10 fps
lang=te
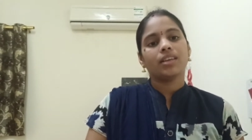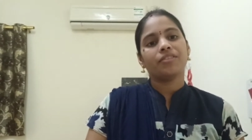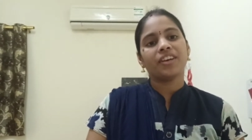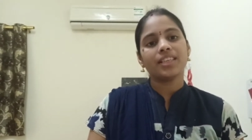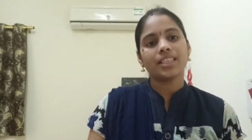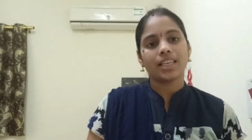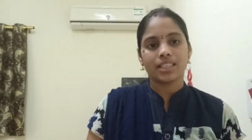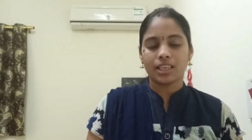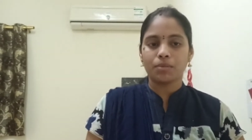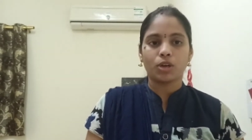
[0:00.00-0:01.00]
ఫేస్
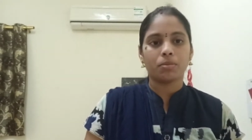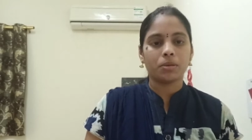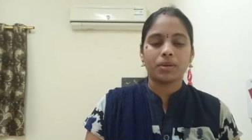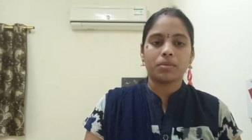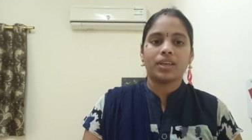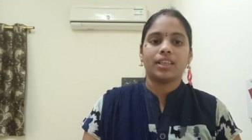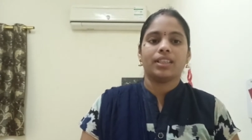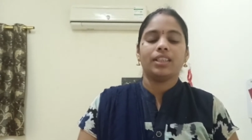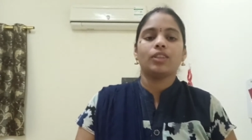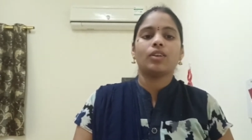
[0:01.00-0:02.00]
చేస్తున్న ప్రాబ్లం అనమాట
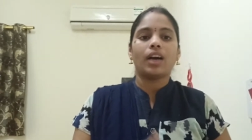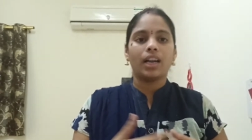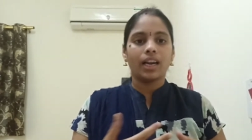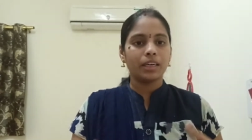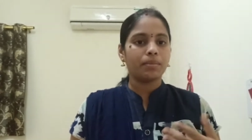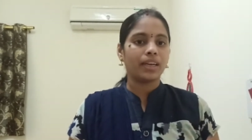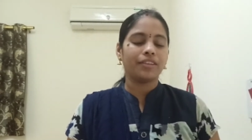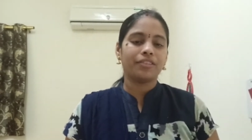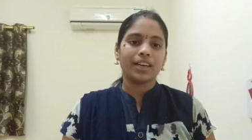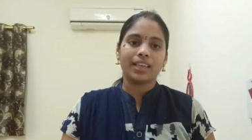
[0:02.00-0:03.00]
ఇది సో అలాంటి
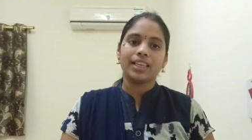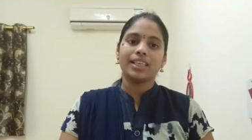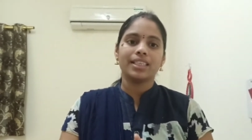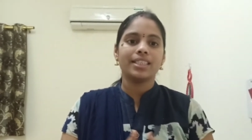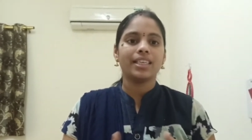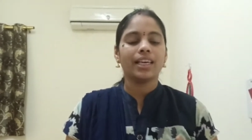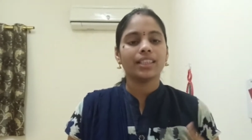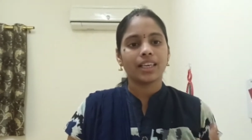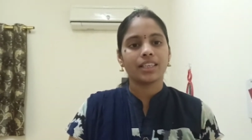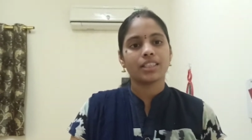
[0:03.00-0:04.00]
బెల్లీ ఫ్యాట్ని ఈజీగా
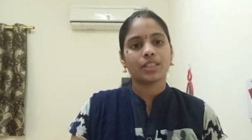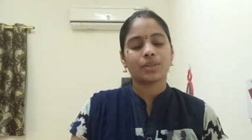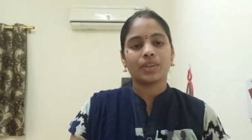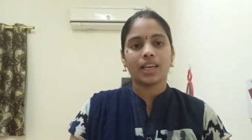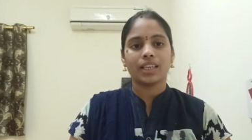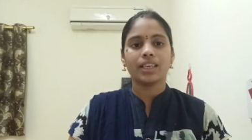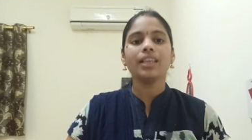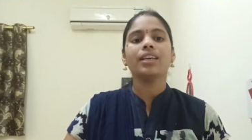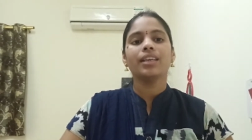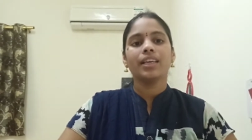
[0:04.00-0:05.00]
తగ్గించేసుకోవడానికి
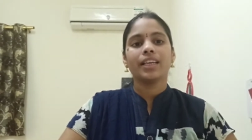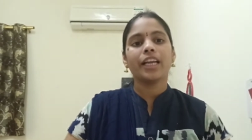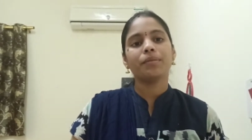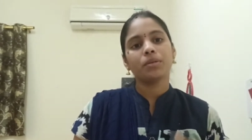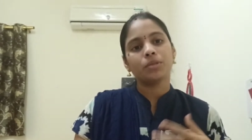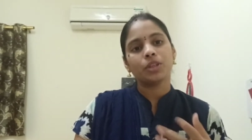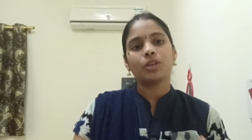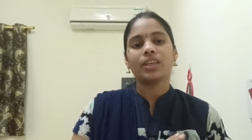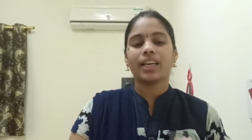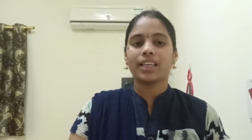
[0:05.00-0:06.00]
నేను మీ ముందుకు
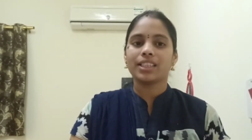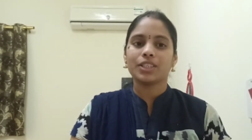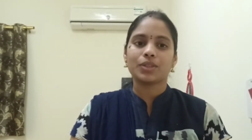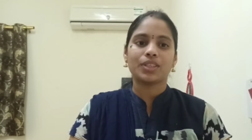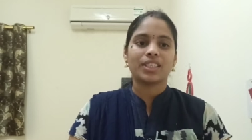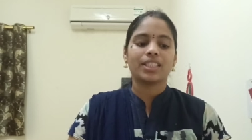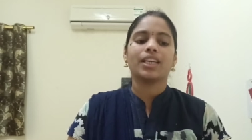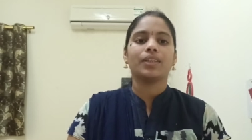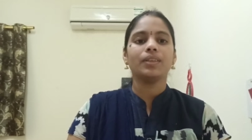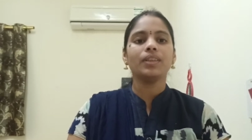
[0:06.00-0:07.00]
ఒక డ్రింక్
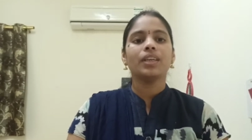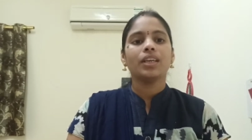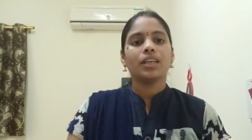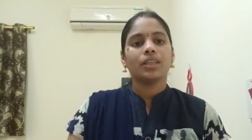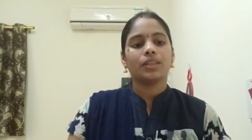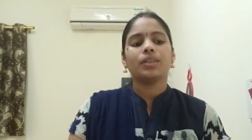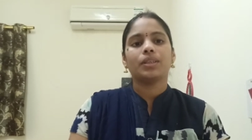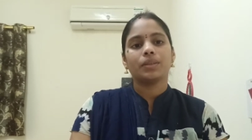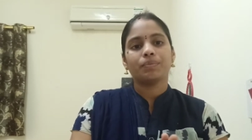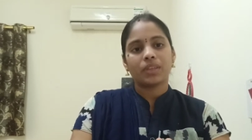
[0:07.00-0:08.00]
తీసుకొచ్చేసాను
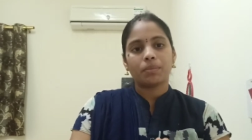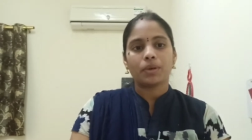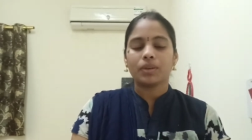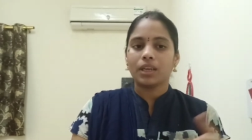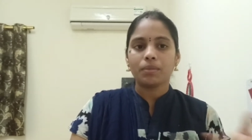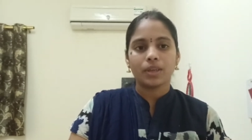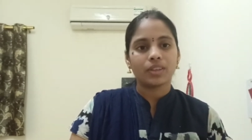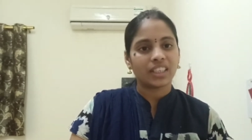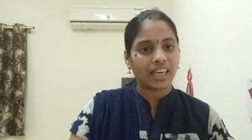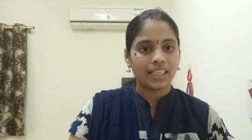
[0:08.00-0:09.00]
తప్పకుండా మీరు
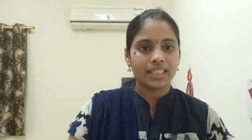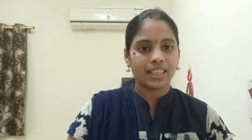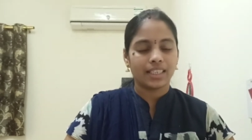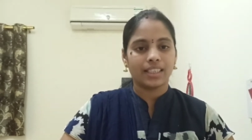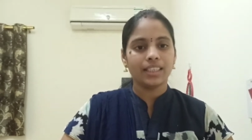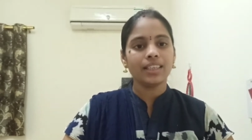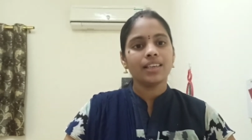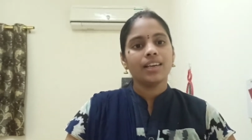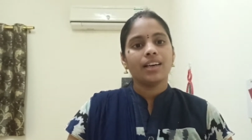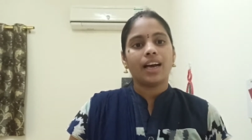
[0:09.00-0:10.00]
కూడా ట్రై చేయండి
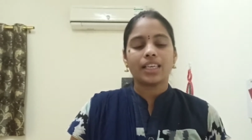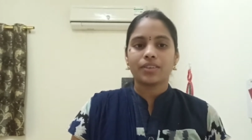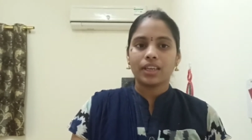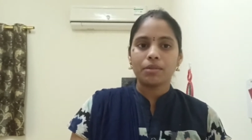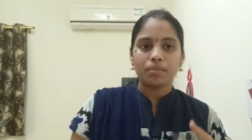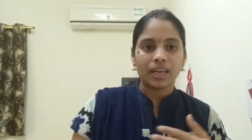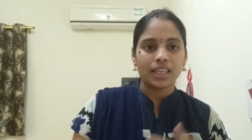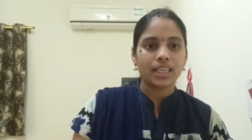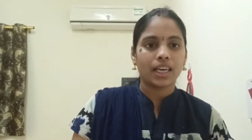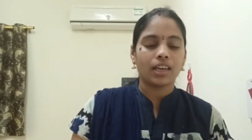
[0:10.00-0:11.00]
యాక్చువల్గా మన
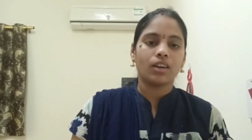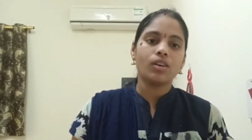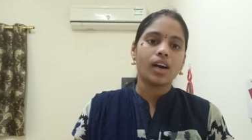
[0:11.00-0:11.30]
ఛానల్లో